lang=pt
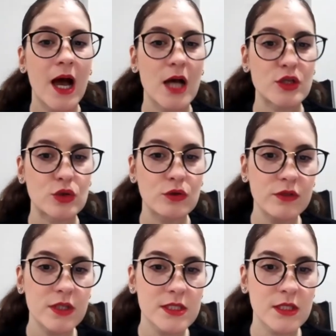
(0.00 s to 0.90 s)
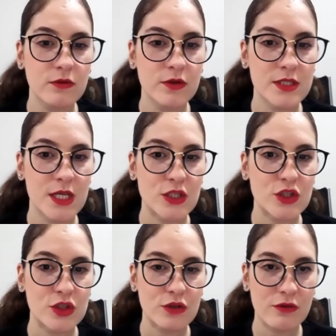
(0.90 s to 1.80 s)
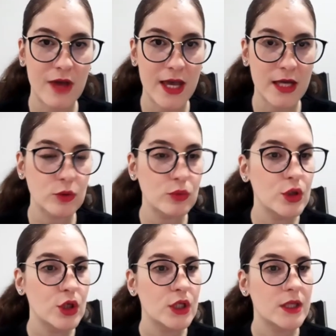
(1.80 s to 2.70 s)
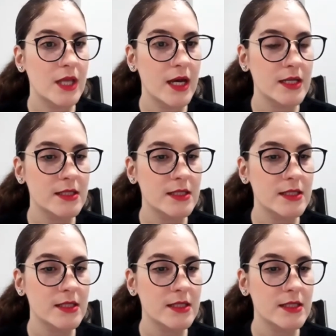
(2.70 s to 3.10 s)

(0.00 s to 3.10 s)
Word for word: as dúvidas que vocês tiveram na,